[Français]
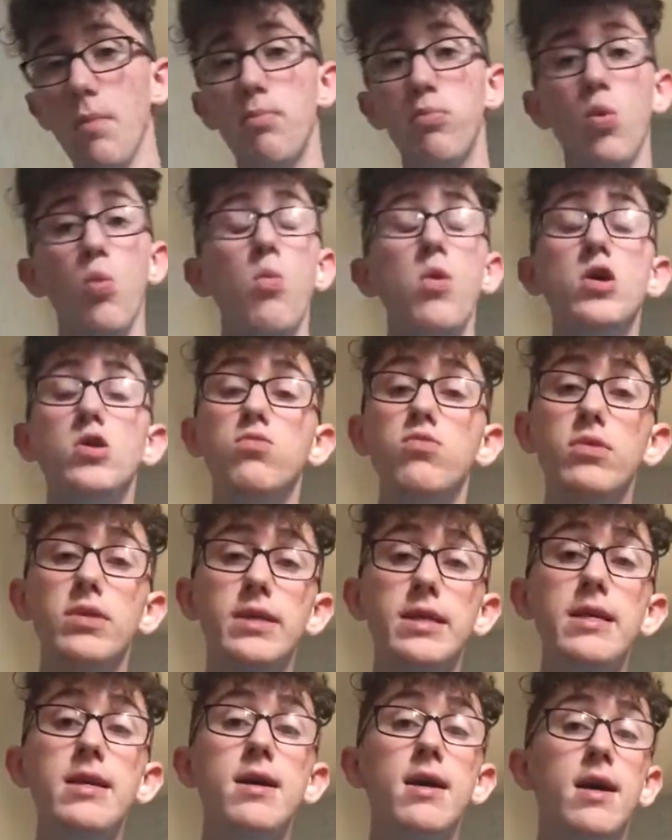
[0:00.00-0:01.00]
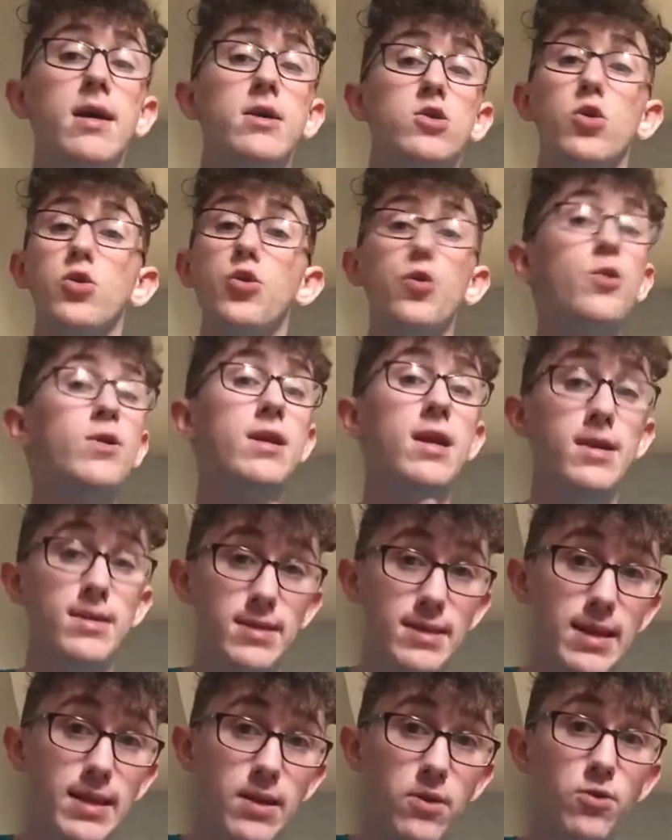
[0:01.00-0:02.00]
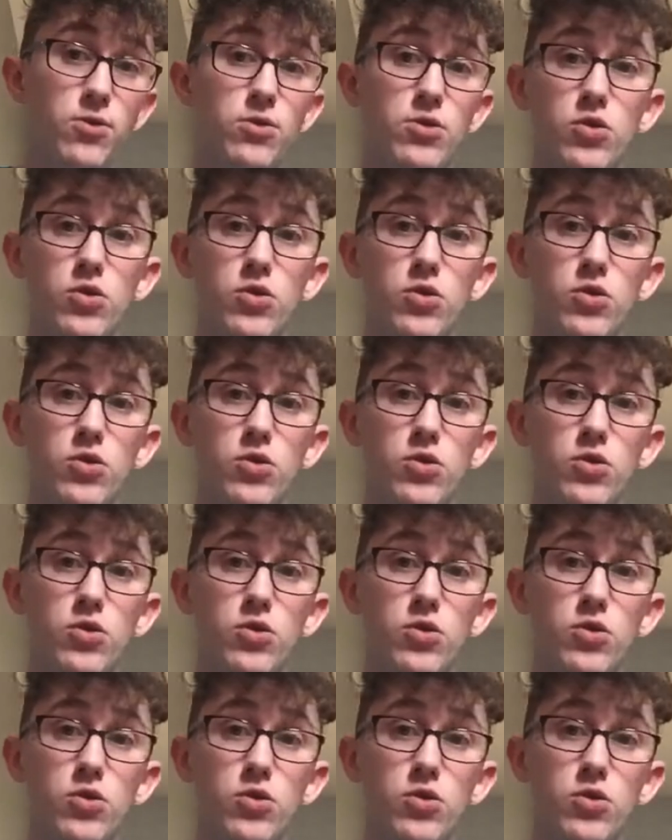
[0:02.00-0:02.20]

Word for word: Pour moi, je me dis, ce que le truc là, c'est que